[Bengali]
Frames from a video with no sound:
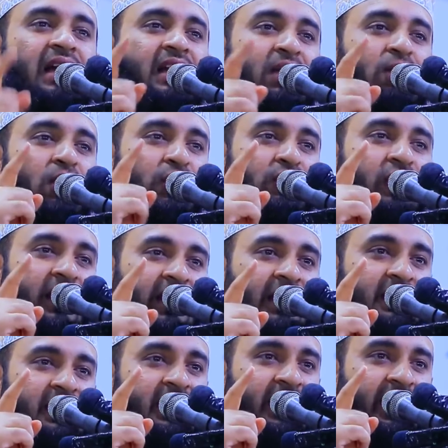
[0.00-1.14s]
ধাক্কা বড় ধাক্কা
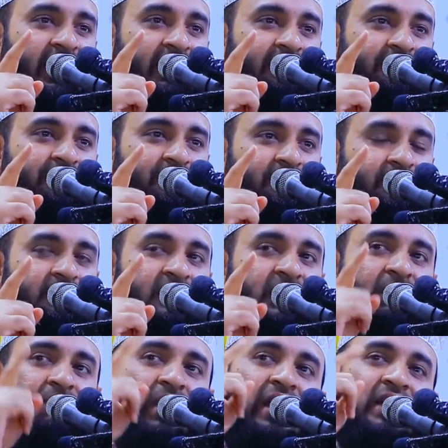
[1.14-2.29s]
ঠিক কিনা
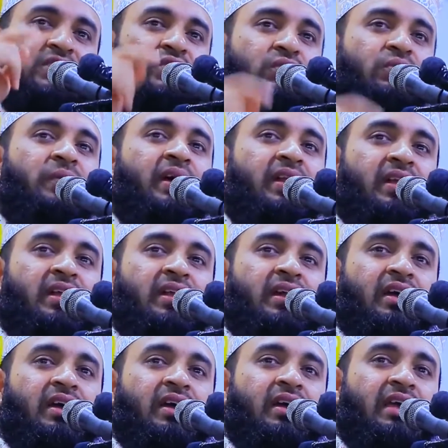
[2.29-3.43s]
প্রায় শুনবেন
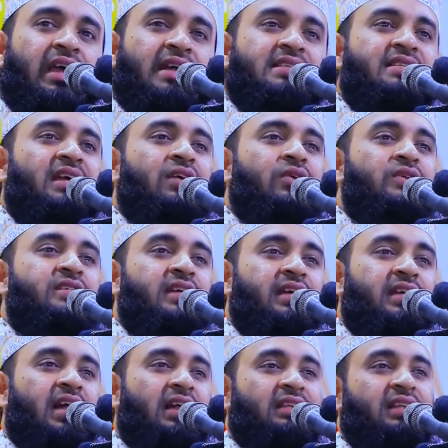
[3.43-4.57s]
ক্যান্সার হয়েছে
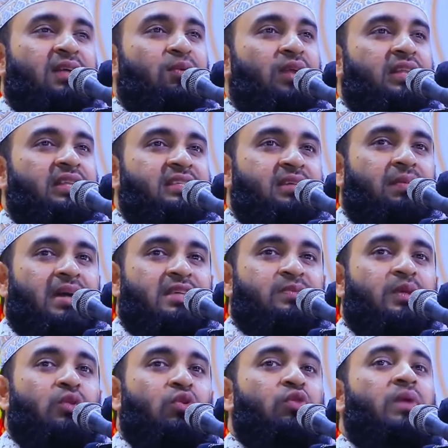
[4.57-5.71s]
ডাক্তার বলে দিছে বাঁচবে
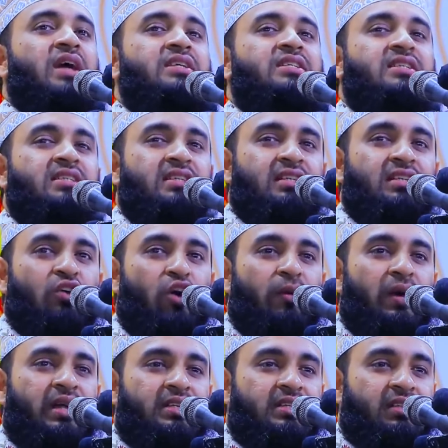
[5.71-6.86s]
দুই মাস কয়
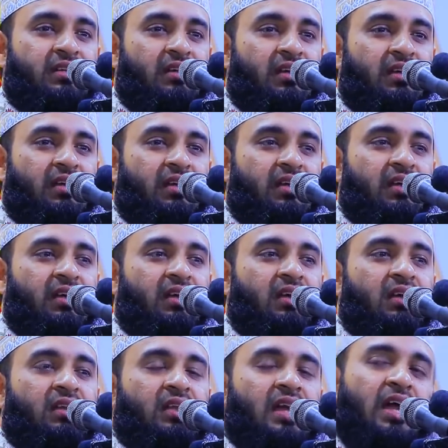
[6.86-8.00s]
মাস
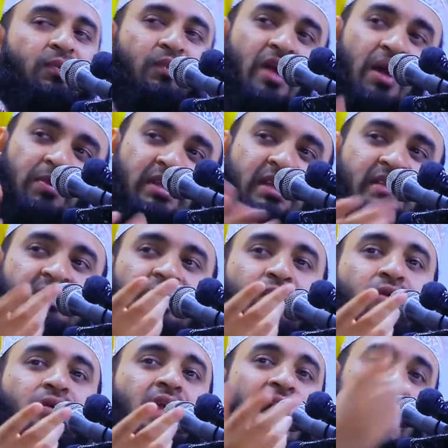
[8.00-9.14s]
এরপর আমি দেখছি
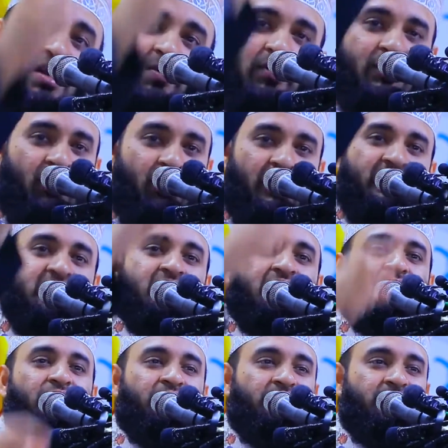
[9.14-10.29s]
লোকটা আট বছর বেঁচেছিল
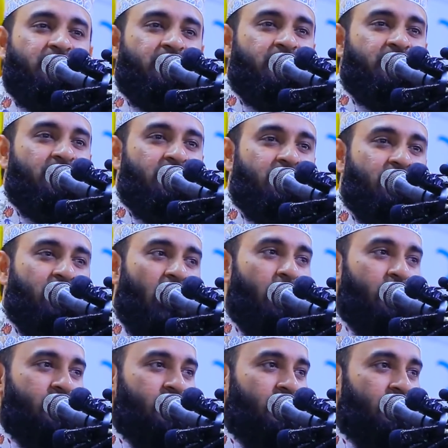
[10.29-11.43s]
কয়
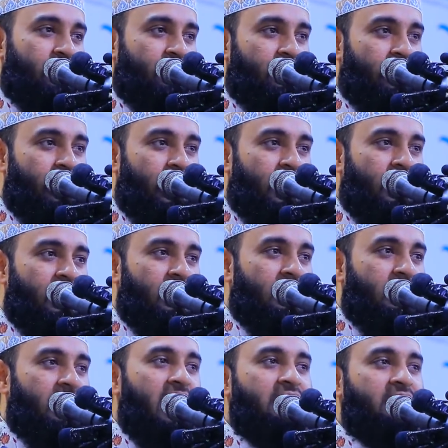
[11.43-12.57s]
বছর
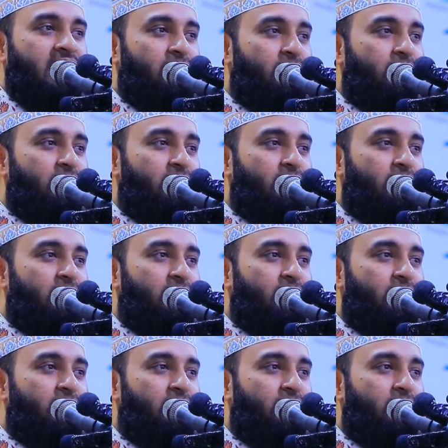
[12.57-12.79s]
ডাক্তার